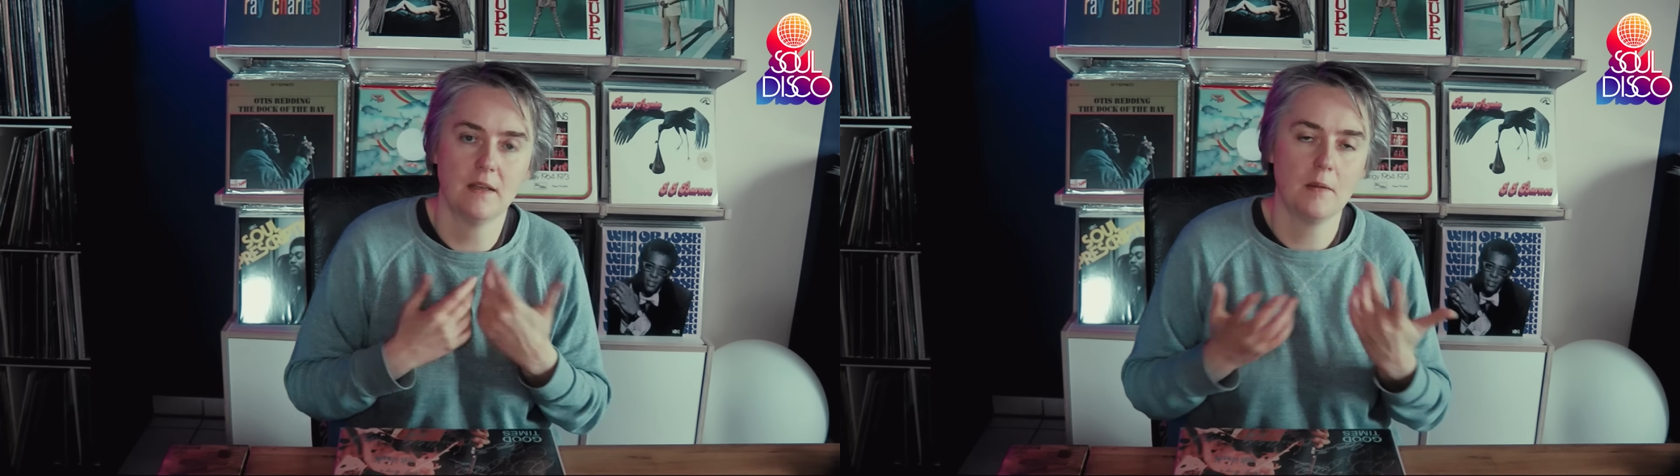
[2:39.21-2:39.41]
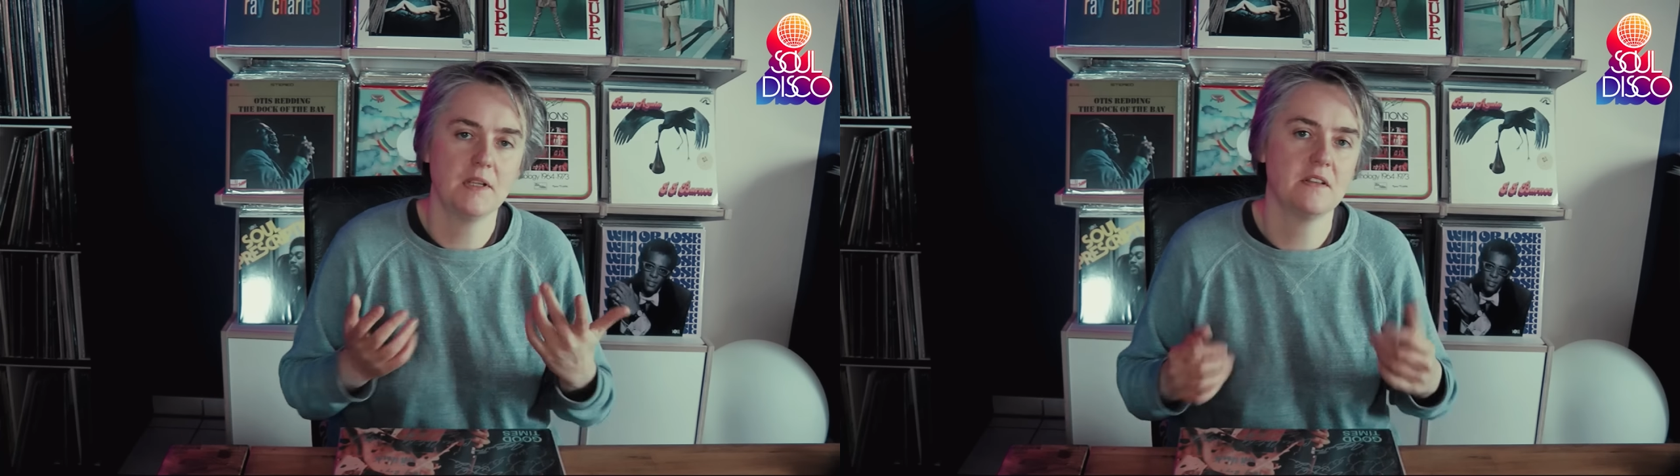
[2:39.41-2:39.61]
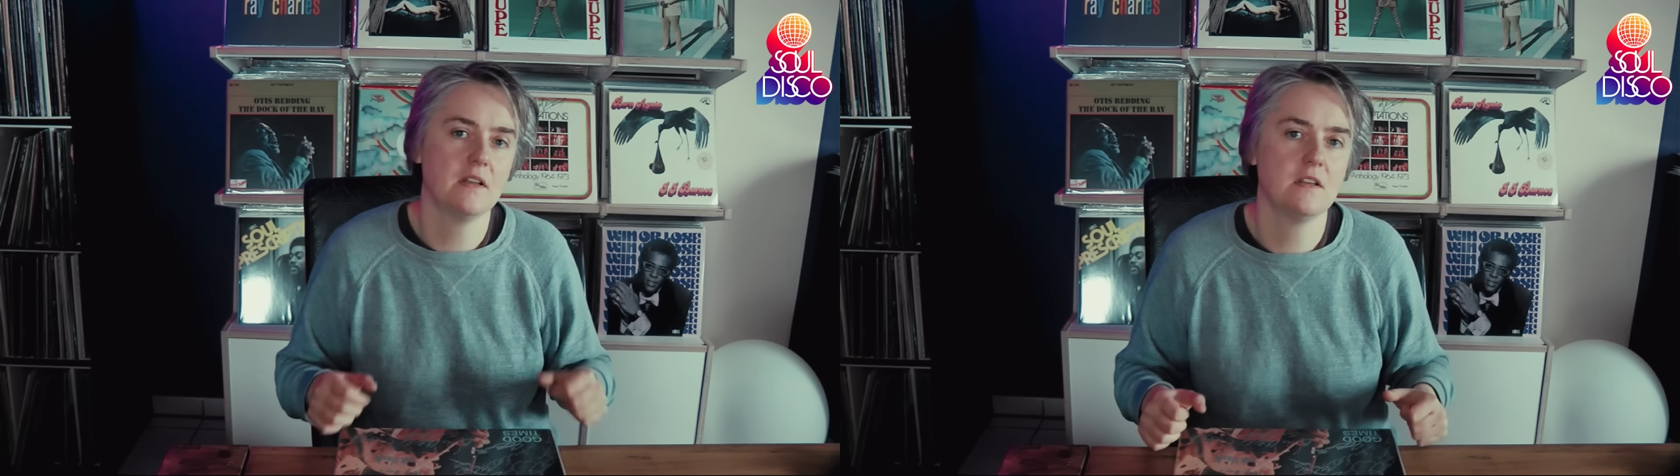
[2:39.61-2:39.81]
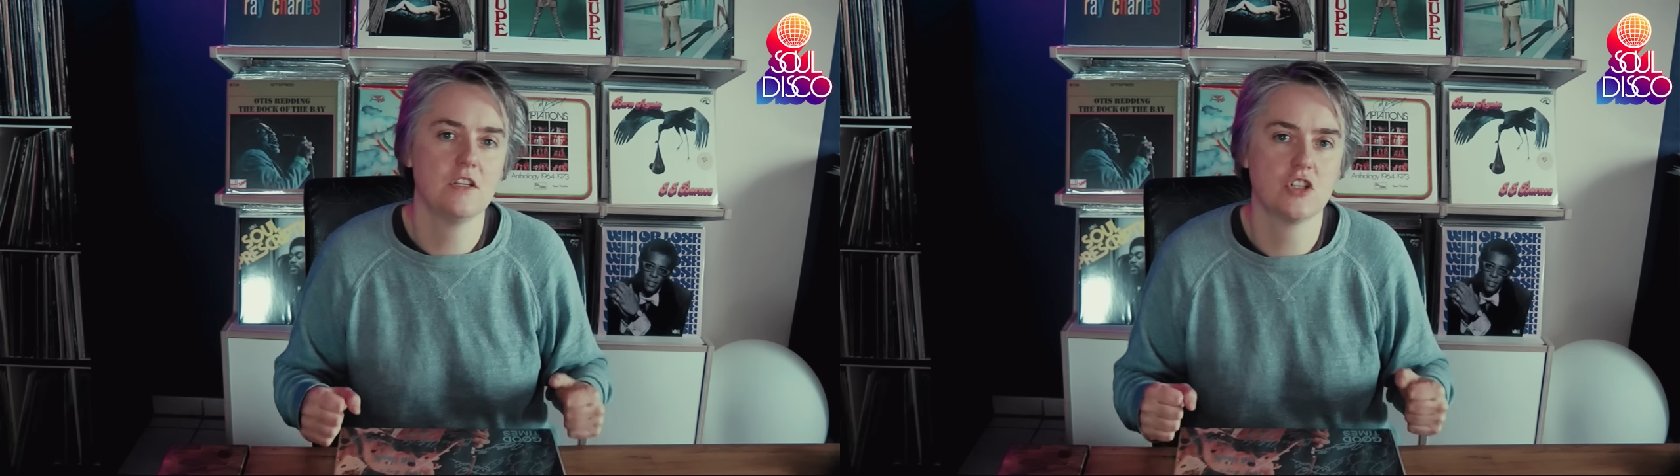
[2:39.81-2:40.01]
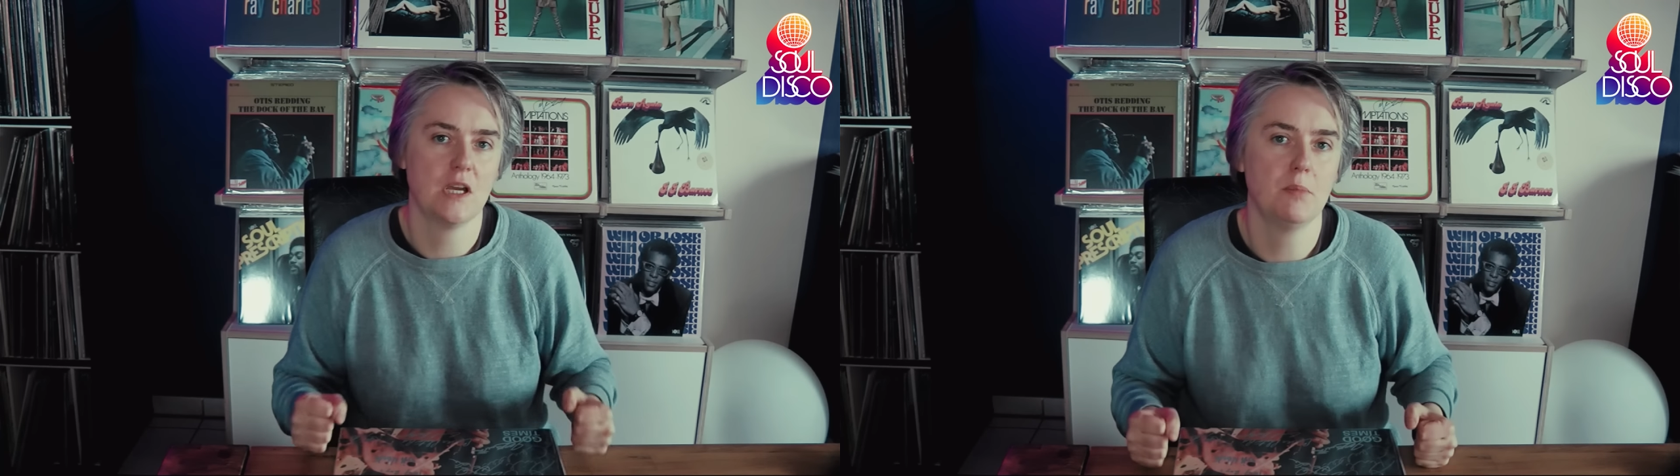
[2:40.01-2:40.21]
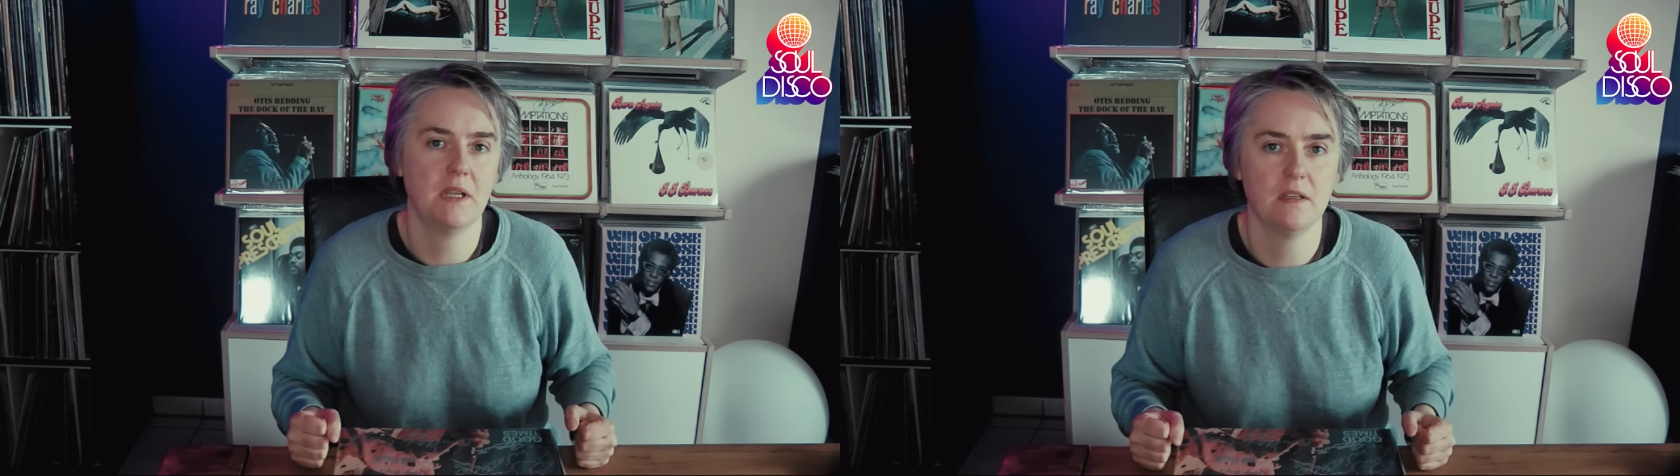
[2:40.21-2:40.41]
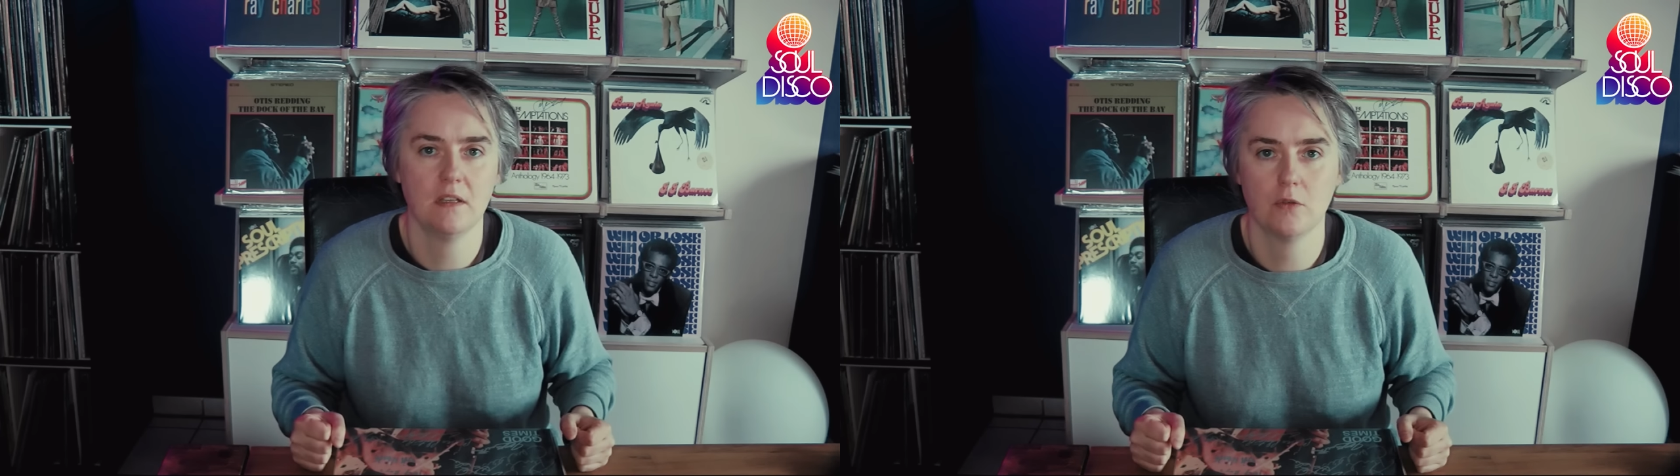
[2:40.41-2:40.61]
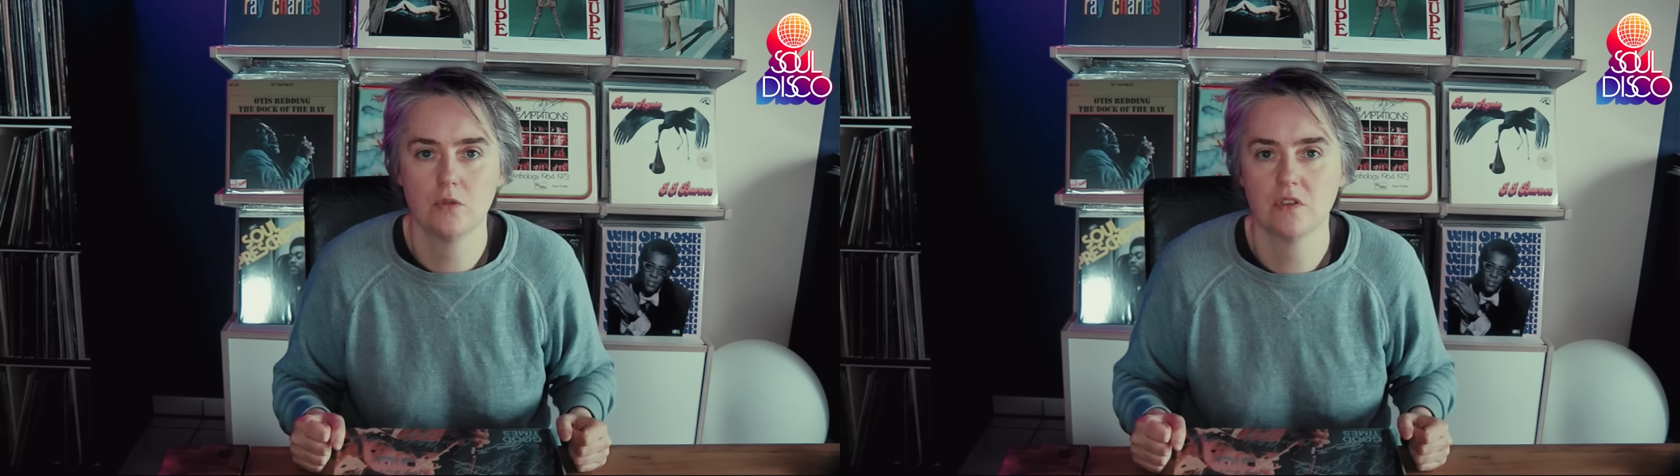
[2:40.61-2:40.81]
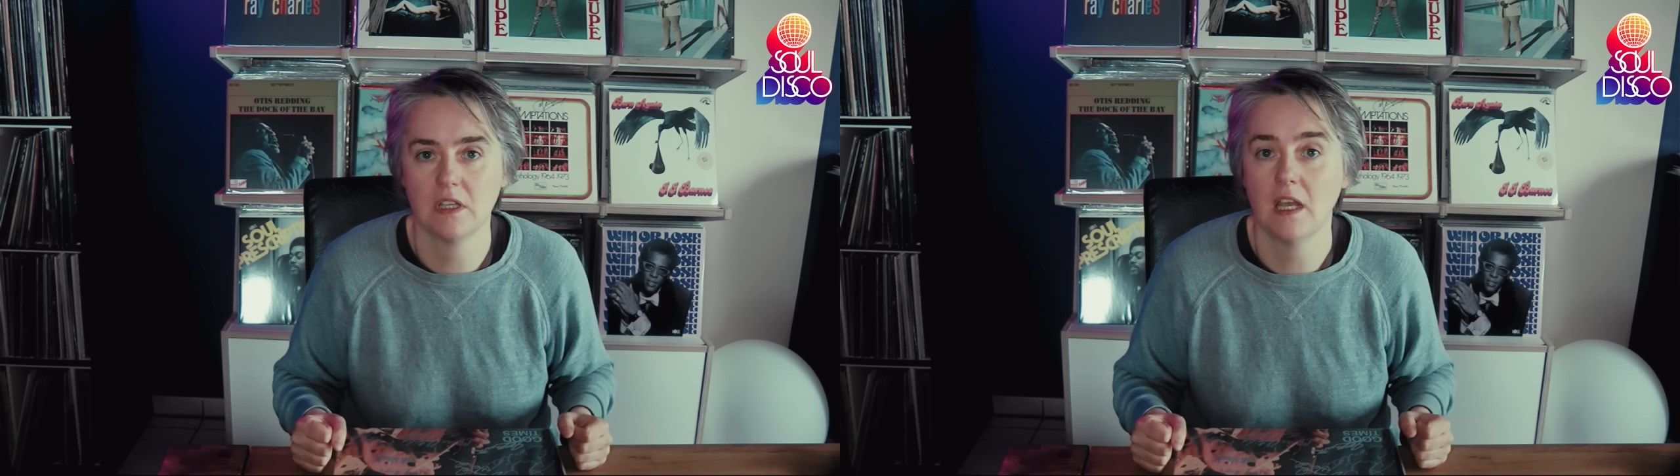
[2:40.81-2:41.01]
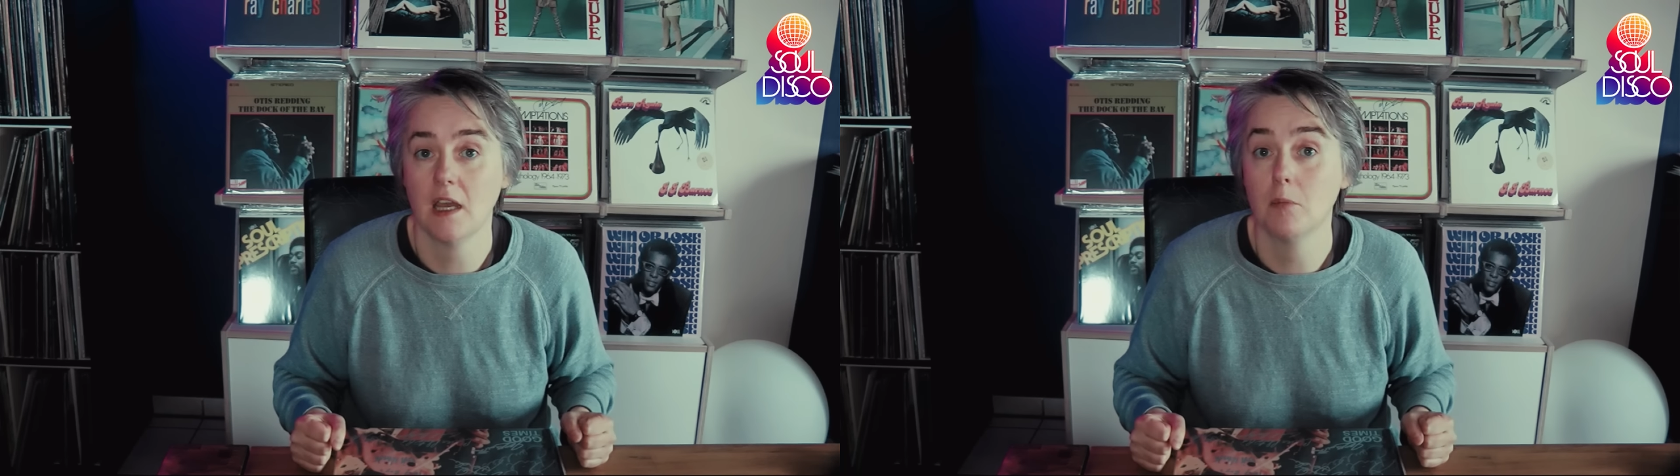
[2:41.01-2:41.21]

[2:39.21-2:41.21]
Damals hatte die Schallplattenindustrie